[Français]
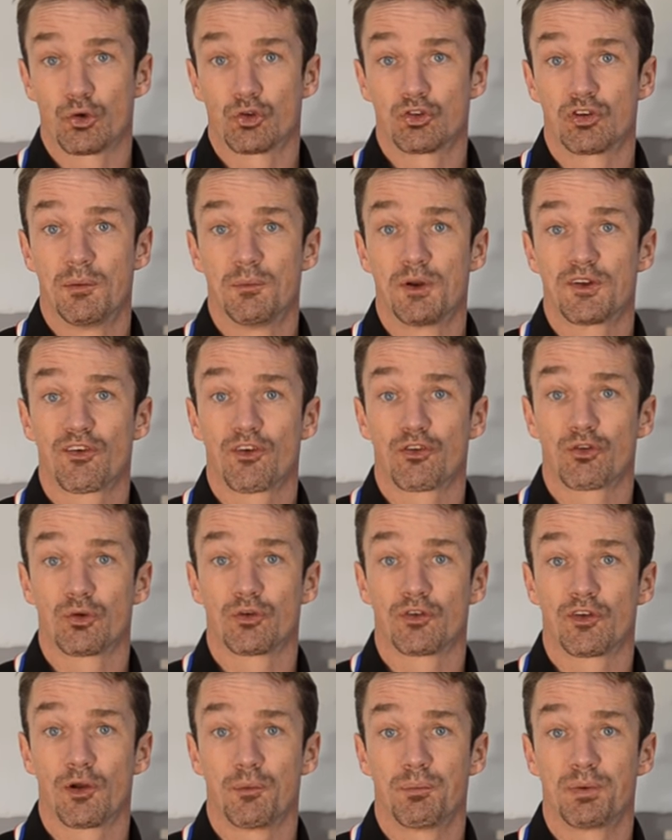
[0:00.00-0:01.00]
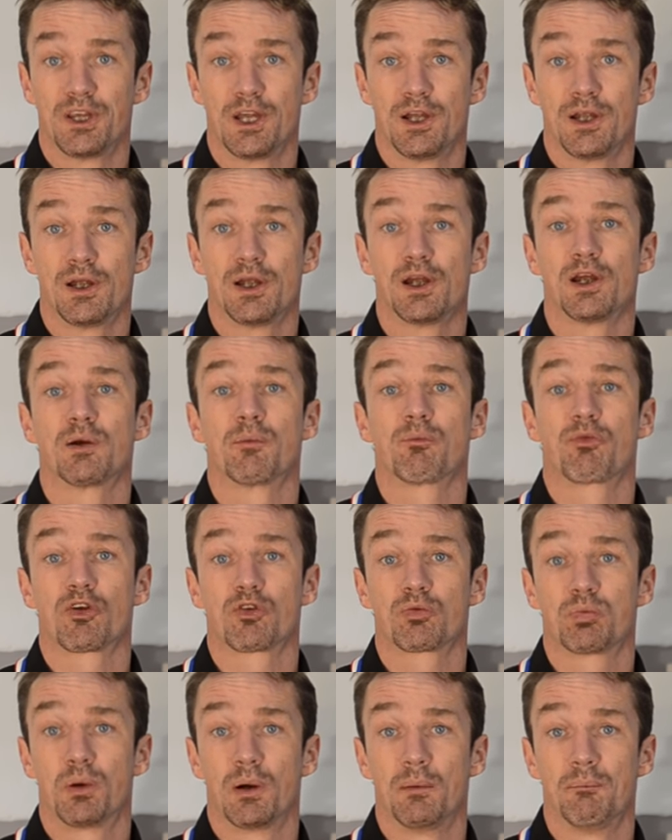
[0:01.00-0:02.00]
que je la mettrai sur le trépied et comme ça
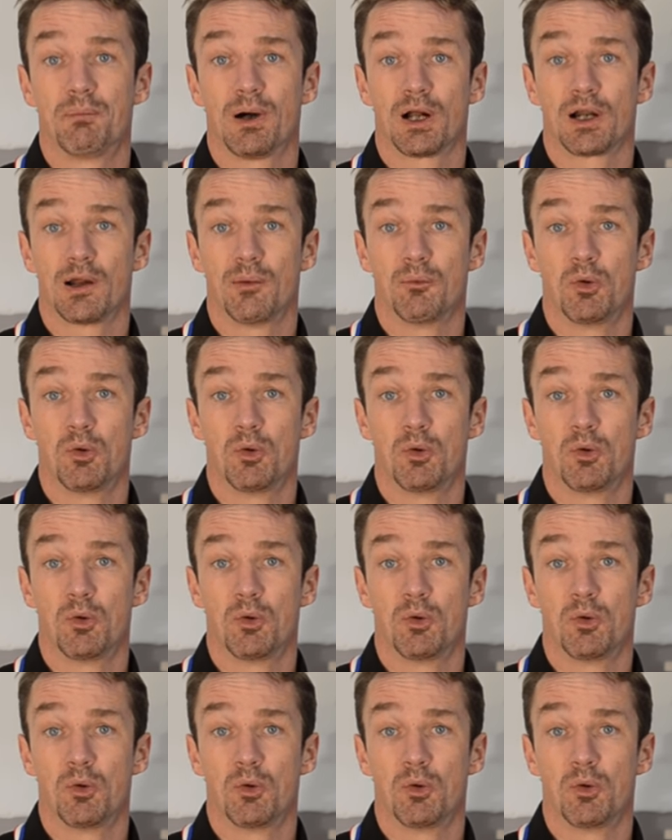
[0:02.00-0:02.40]
je pourrai me parler à